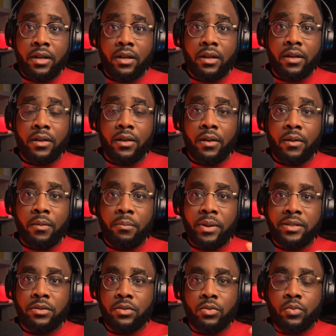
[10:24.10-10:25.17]
euh,
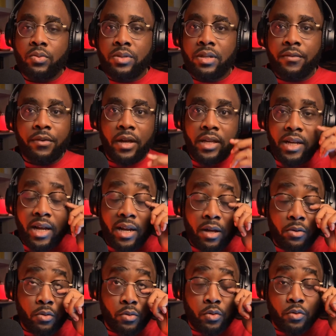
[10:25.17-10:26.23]
parce que tout, enfin, il a
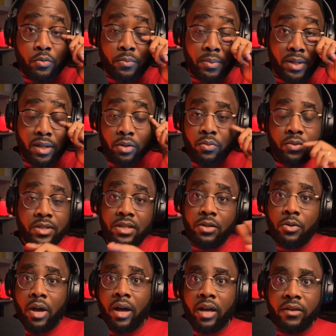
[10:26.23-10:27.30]
l'air de subir tout ce qui
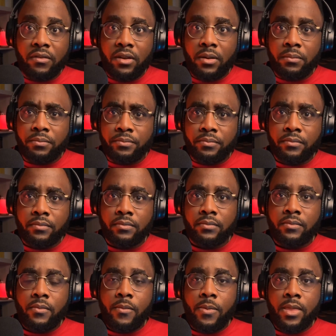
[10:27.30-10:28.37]
lui est arrivé.
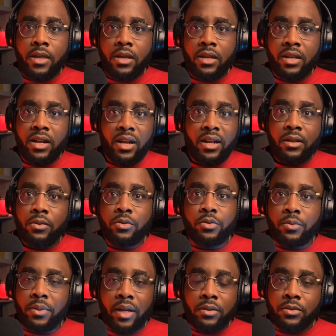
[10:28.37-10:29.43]
Il a l'air de
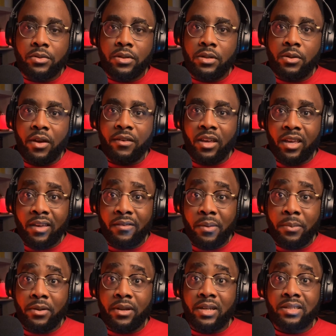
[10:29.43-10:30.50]
subir tout ce qui lui est arrivé
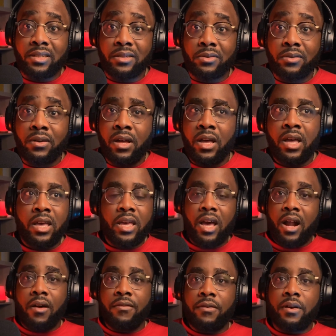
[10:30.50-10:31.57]
pendant la saison, et
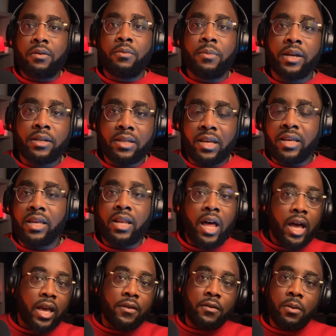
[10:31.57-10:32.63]
à la fin, le mec, il
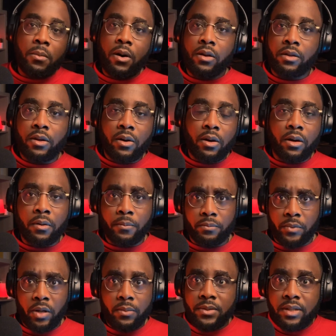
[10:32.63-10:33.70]
arrive en Mordor,
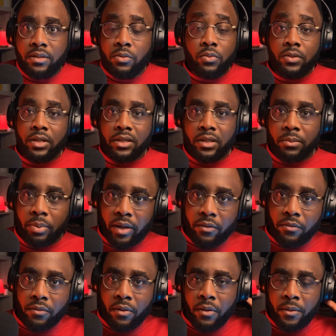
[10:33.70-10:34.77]
comme si tout était
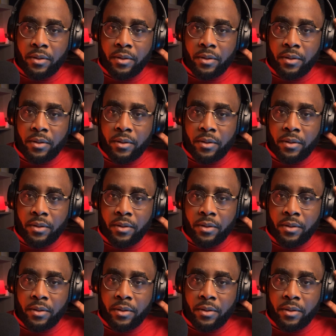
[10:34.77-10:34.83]
prévu.